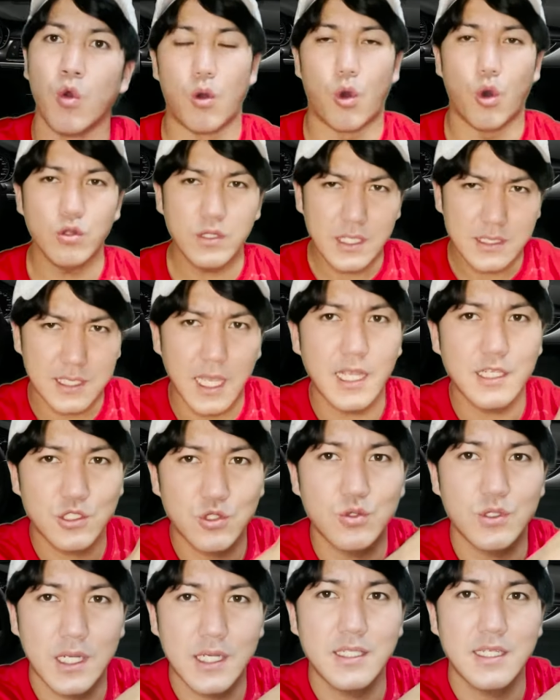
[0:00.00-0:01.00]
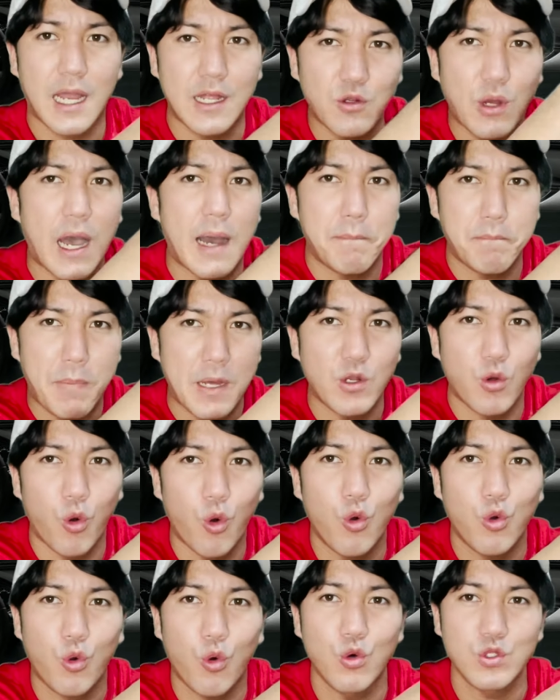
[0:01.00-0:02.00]
ほんで最終的にあの葉っぱの
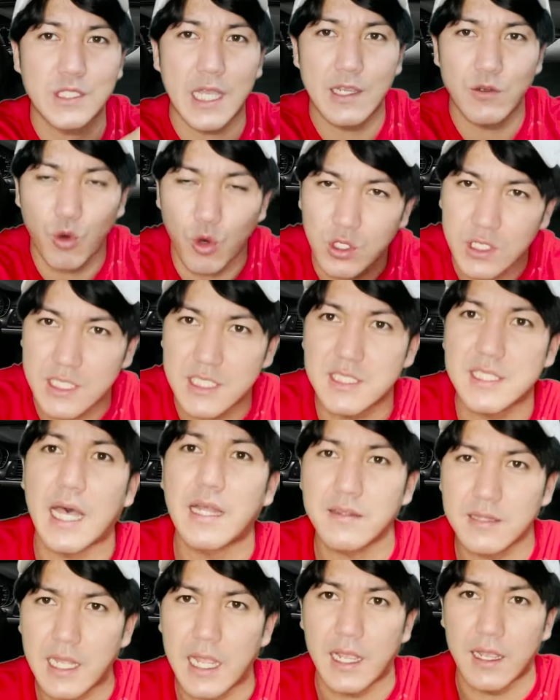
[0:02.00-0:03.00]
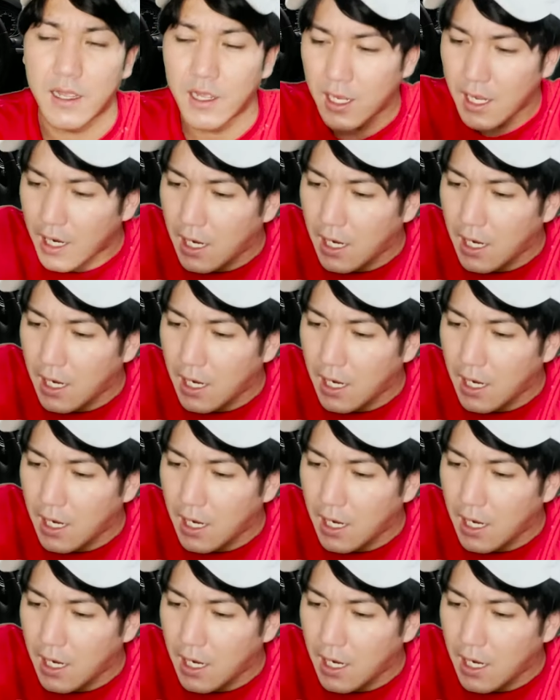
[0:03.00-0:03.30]
芳香剤を刻んで、